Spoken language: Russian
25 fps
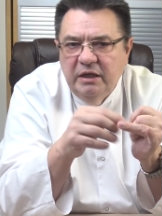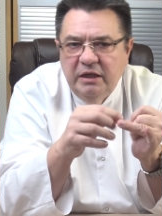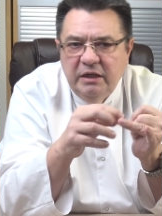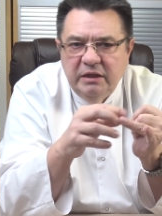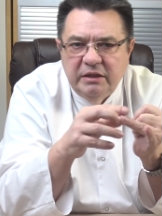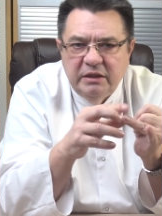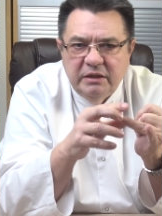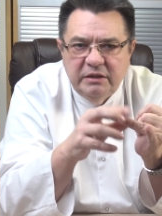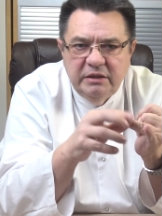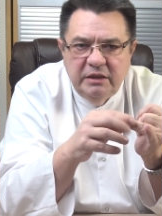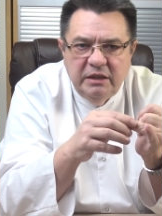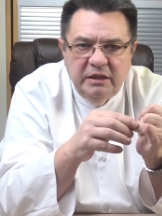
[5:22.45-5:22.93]
и
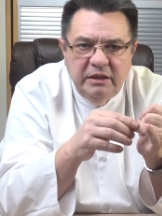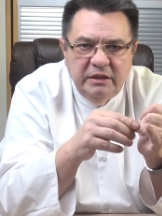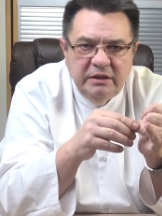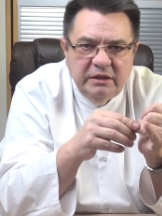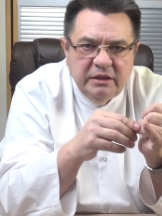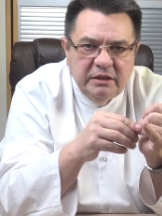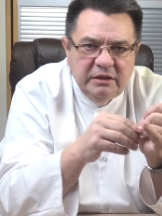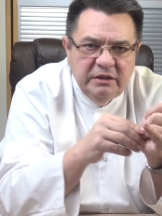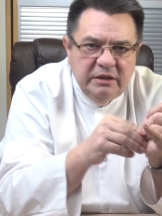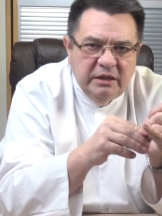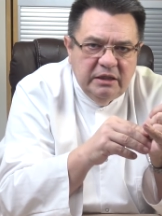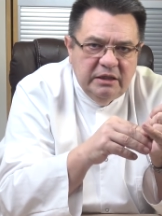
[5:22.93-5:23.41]
так далее, и
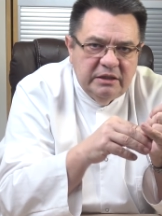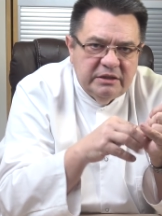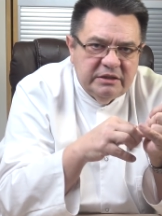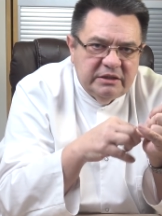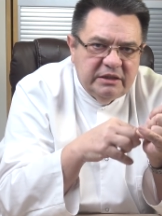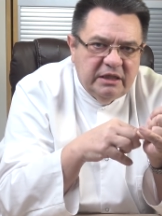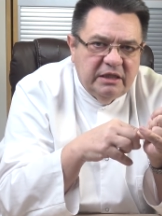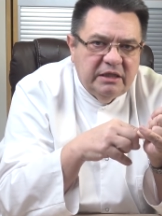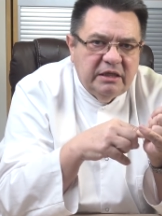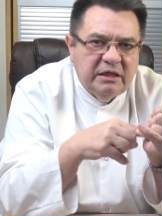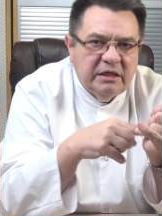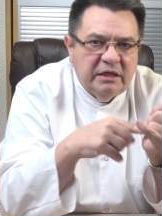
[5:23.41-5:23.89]
так далее,
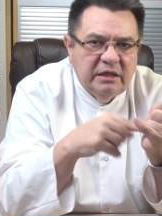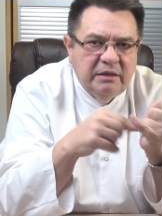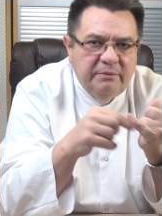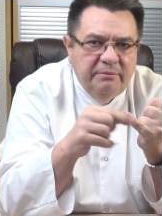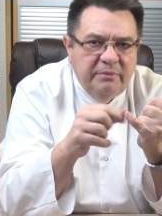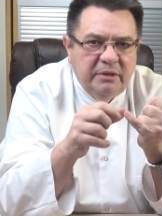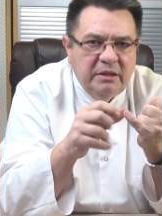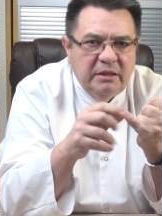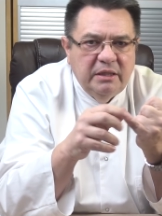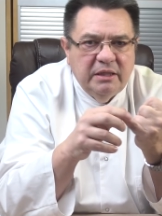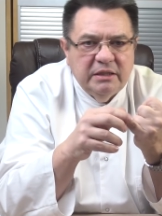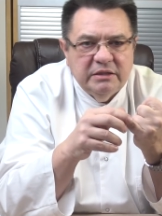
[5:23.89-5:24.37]
сахарный
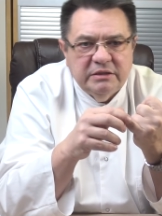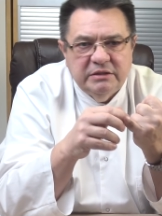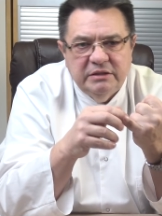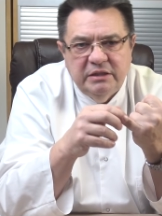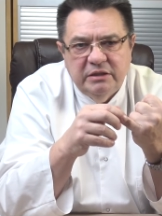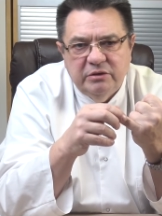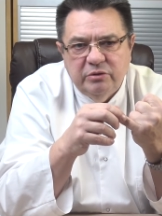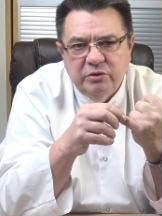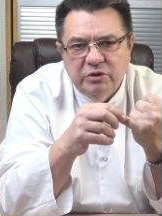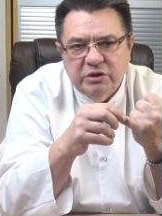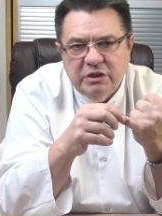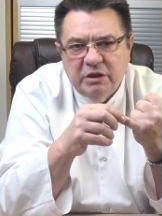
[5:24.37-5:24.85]
баланс,
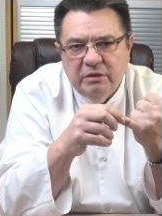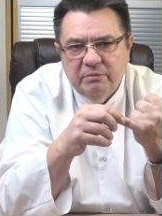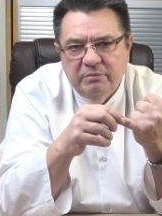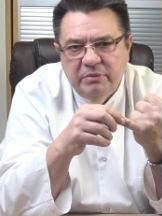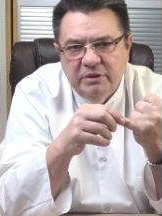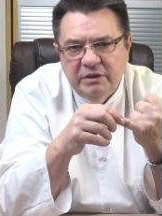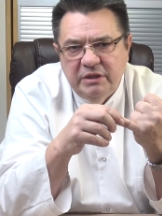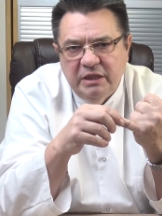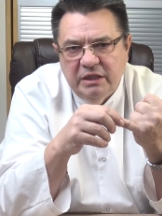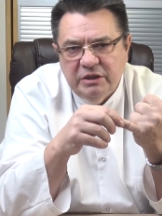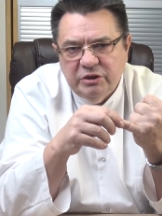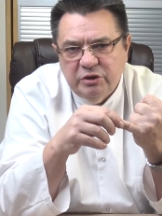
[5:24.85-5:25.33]
да, то есть как
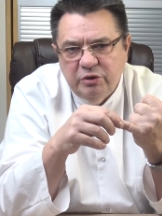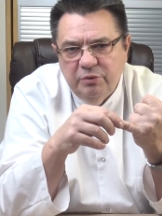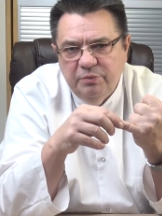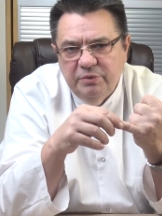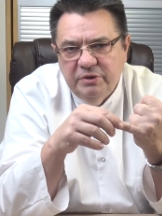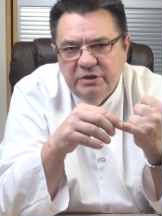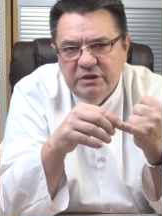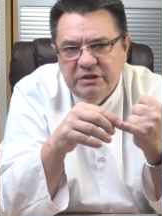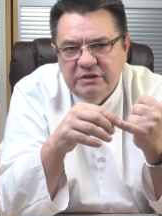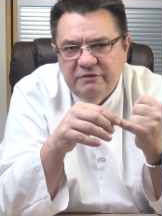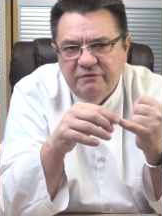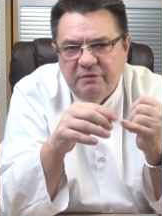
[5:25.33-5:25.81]
бы, да,
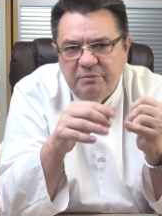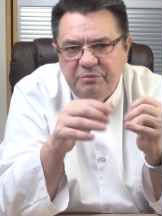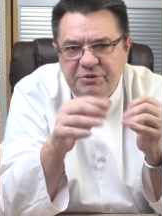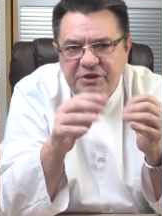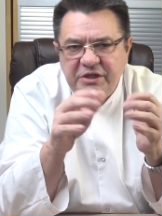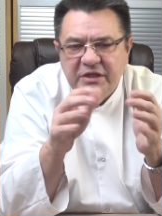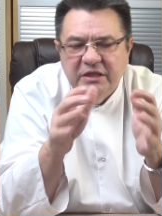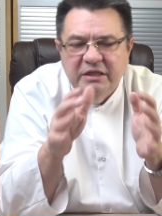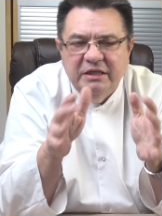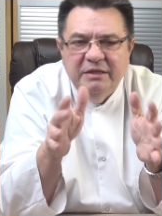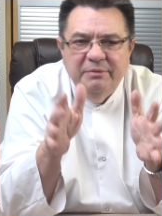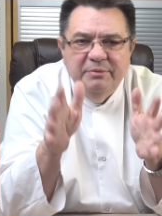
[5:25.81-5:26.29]
особенности
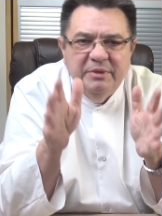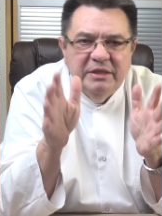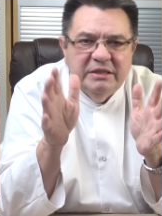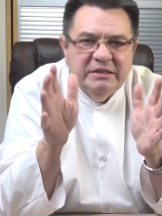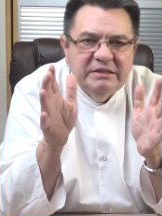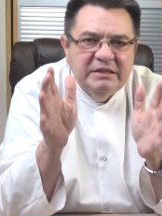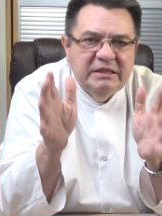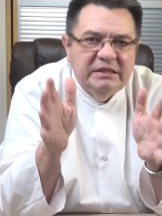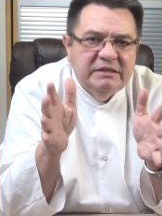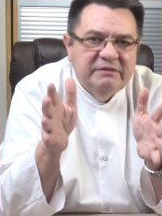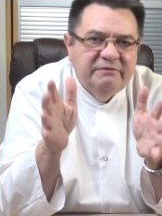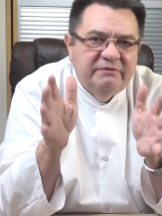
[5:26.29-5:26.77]
вообще
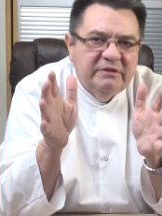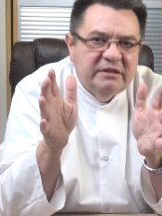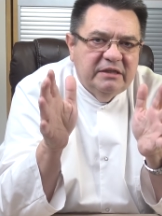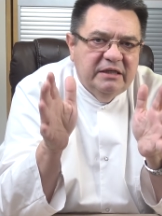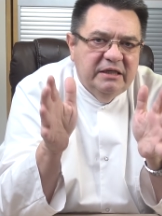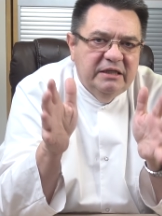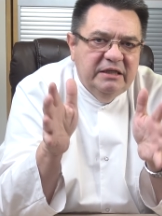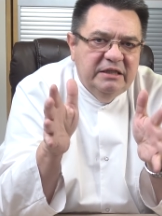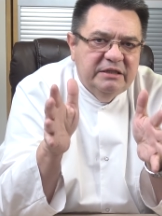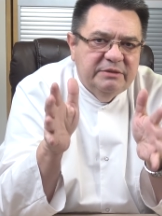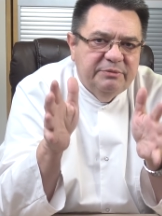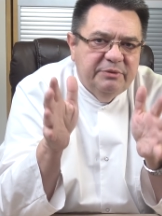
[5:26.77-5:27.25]
гомеостаза в
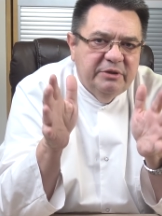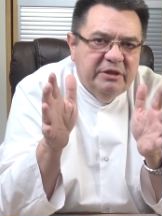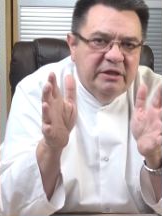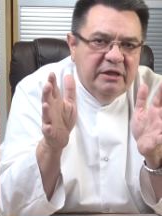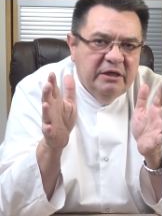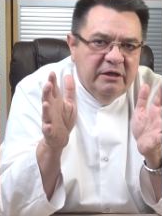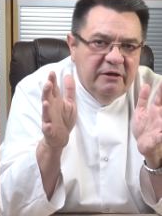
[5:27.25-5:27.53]
организме